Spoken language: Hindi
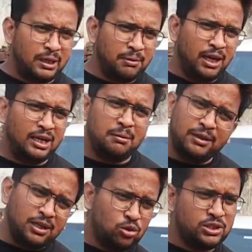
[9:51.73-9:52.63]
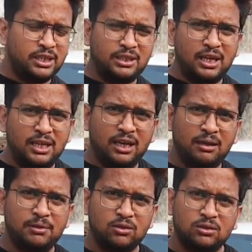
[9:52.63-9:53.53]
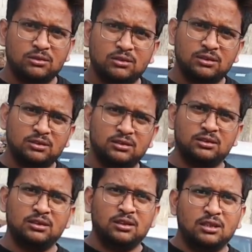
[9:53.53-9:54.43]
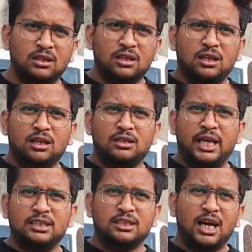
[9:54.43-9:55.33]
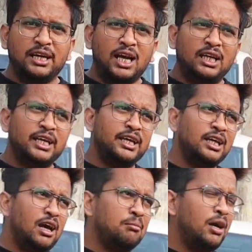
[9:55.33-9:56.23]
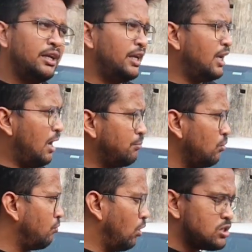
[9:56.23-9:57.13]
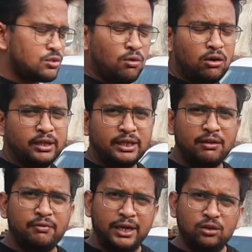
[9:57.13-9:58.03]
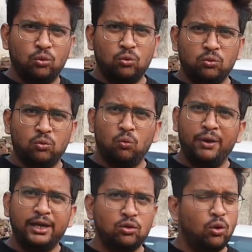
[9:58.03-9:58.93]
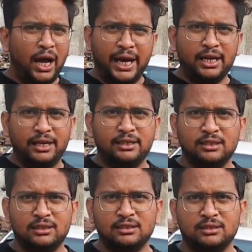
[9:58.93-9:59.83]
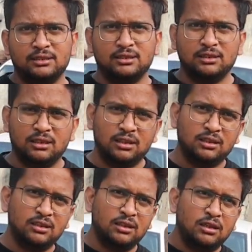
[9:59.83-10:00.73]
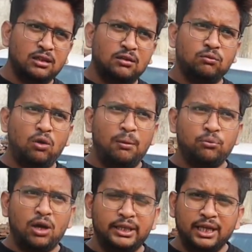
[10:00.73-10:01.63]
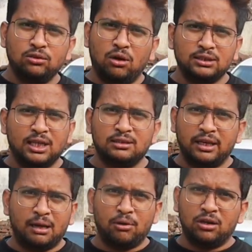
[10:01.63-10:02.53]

टेबल आने पे ऑन टेबल किया जाएगा नेक्स्ट कौन सी गाड़ी आप दिखाने वाला है नेक्स्ट गाड़ी आ जाएगी हमारी आपको वॉल्स की वेंटो वेंटो हाईलाइन हाईलाइन कौन सी मॉडल है वो आपको आ जाएगी दो